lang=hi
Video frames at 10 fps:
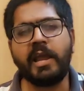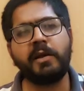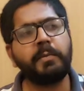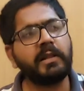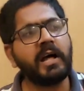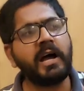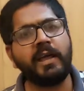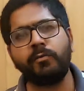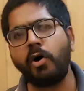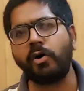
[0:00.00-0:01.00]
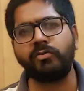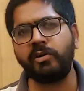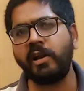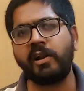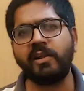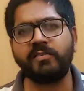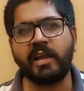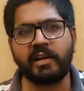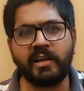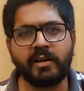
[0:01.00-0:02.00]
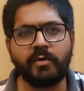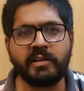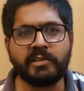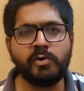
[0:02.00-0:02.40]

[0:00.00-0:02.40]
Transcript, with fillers: एक बंदा आए वो ऑक्सीटेट्रासाइक्लिन लगवा